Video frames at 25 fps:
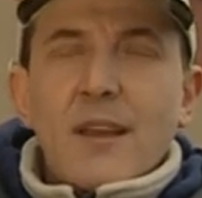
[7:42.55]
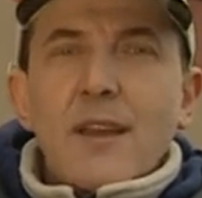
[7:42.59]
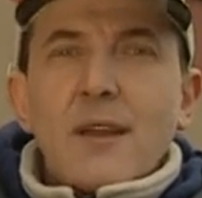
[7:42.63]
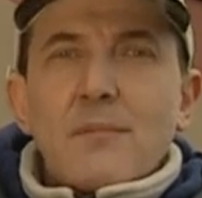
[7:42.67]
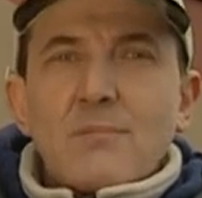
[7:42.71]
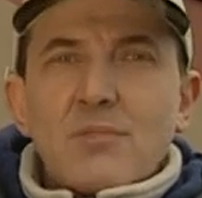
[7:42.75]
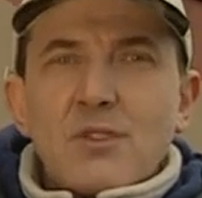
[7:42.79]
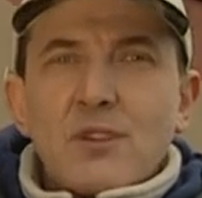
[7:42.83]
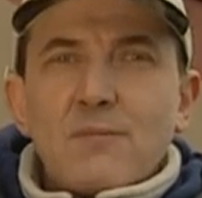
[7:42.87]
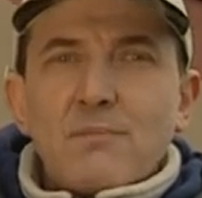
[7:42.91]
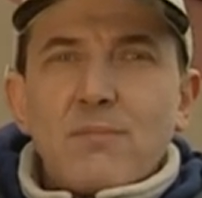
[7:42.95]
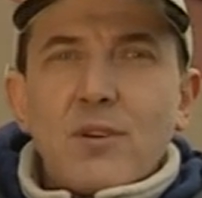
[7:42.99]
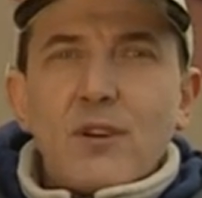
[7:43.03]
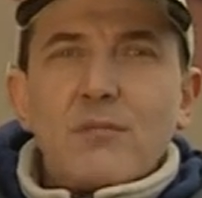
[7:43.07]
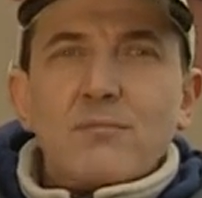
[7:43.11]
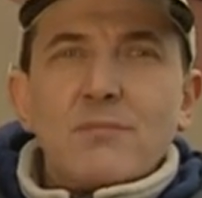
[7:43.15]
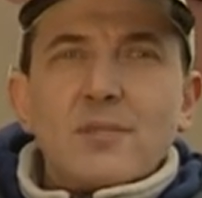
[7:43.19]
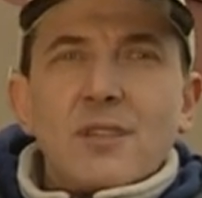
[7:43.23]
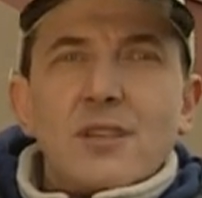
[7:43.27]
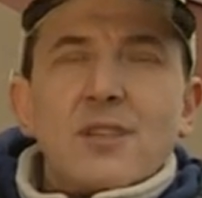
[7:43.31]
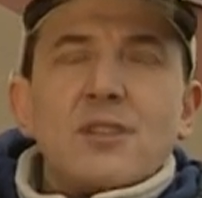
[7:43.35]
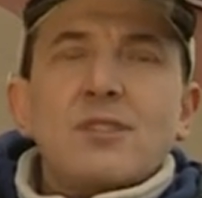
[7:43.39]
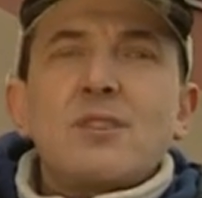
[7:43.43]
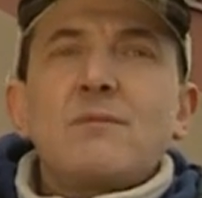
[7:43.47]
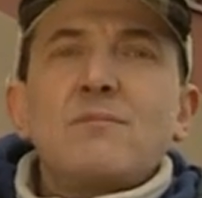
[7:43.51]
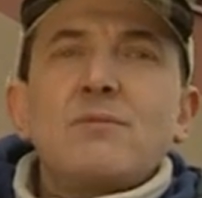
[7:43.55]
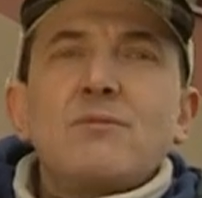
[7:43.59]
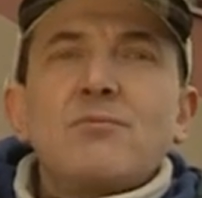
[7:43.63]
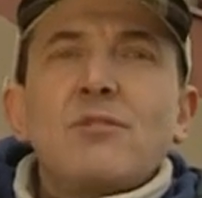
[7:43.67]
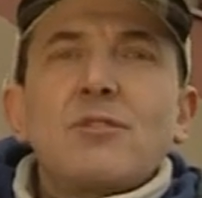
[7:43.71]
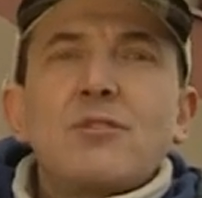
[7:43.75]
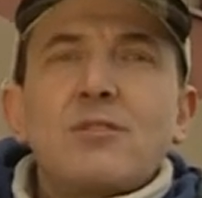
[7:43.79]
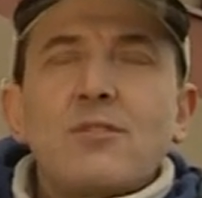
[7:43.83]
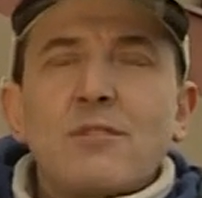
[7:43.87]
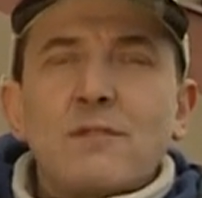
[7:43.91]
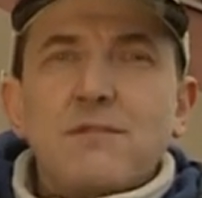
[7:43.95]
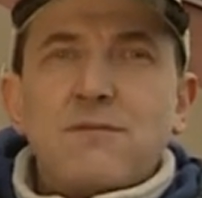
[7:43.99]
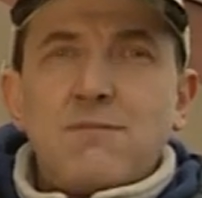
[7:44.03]
Przypomnę, że było
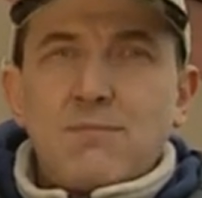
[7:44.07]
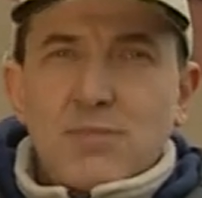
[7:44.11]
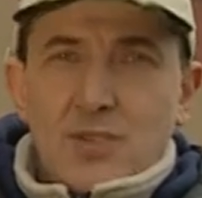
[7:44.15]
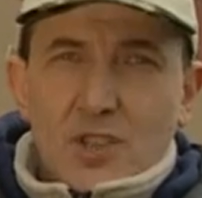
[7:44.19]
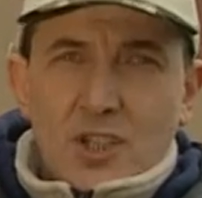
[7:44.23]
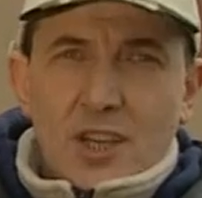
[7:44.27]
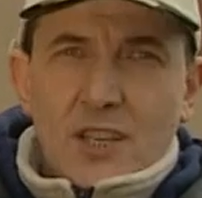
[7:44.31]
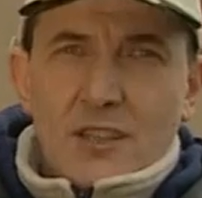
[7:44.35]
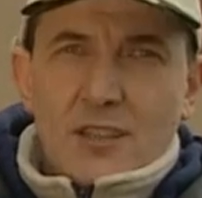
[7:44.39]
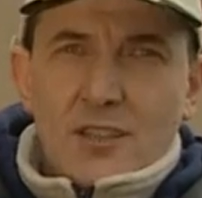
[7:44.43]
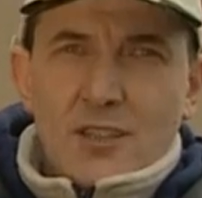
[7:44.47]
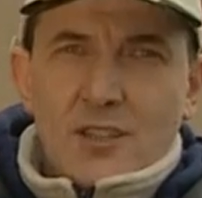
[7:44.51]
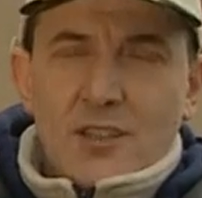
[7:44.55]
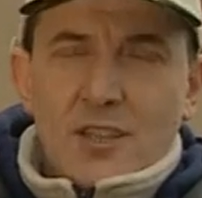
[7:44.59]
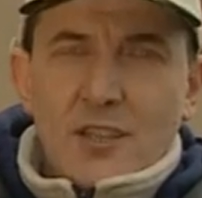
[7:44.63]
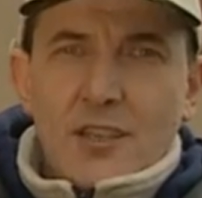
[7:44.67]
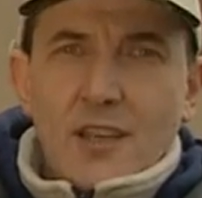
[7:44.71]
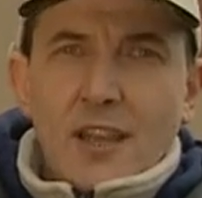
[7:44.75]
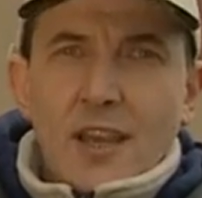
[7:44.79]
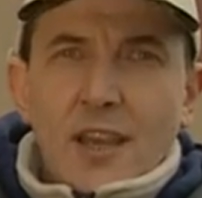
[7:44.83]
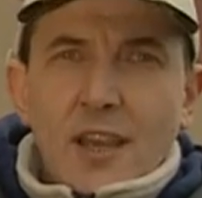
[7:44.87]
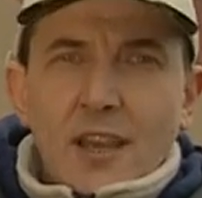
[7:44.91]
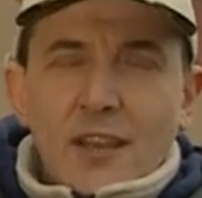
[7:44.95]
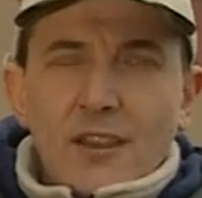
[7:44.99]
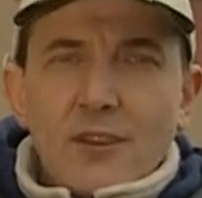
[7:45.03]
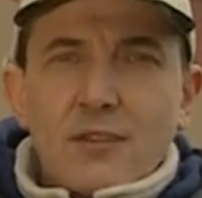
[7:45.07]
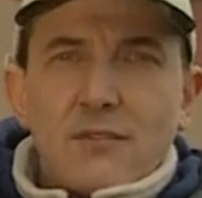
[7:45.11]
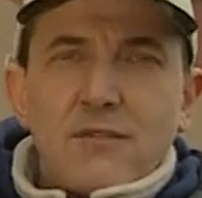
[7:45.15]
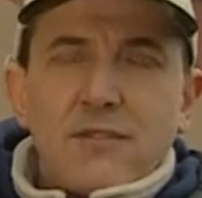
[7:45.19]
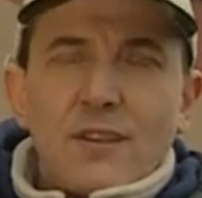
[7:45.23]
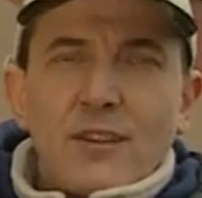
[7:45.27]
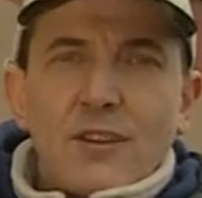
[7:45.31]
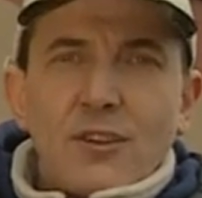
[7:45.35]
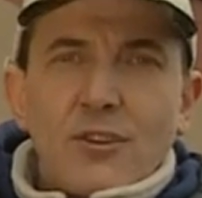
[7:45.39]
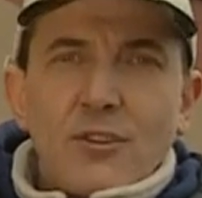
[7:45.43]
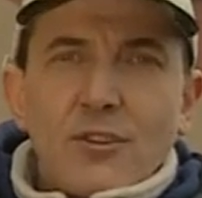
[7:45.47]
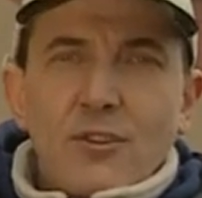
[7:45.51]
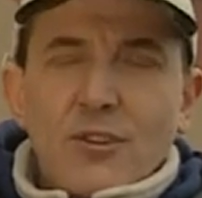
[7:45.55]
to w przeddzień
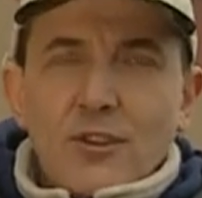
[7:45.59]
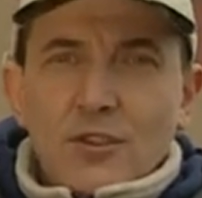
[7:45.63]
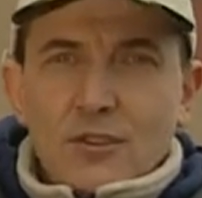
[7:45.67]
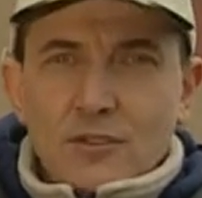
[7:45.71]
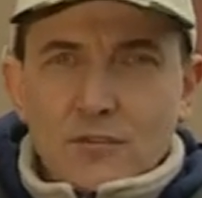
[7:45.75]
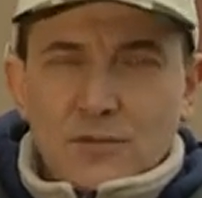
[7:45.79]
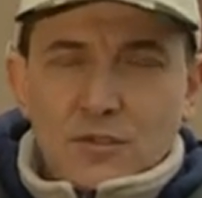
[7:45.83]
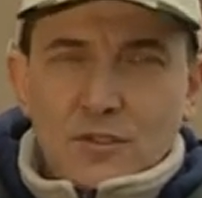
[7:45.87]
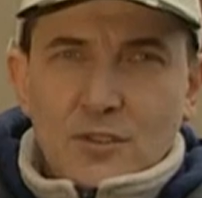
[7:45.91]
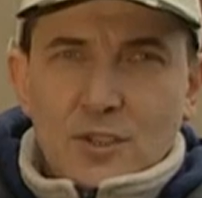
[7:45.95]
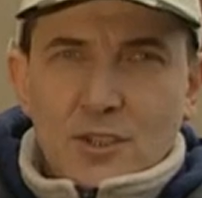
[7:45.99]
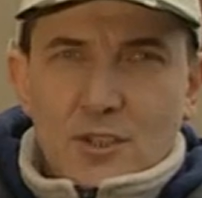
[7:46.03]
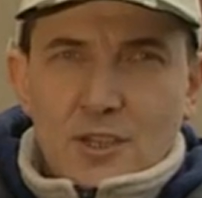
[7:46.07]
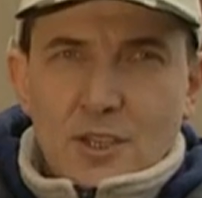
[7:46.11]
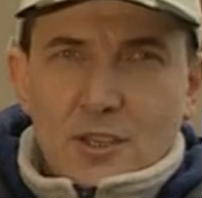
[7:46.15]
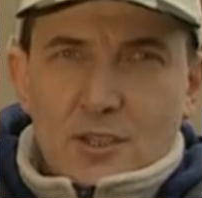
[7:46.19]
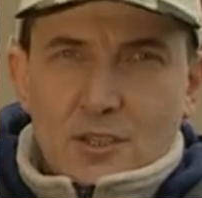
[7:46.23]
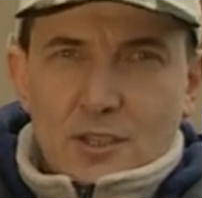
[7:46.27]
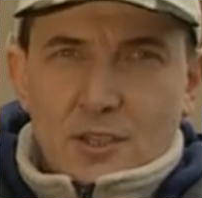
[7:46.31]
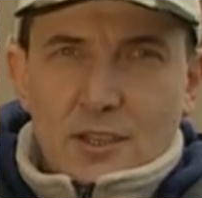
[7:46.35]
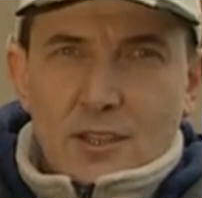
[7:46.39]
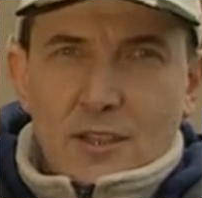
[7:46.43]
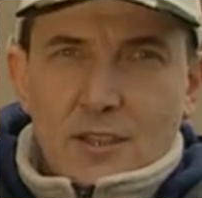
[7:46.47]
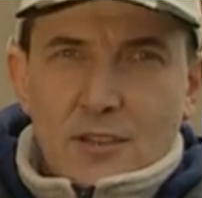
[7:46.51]
nowego 2000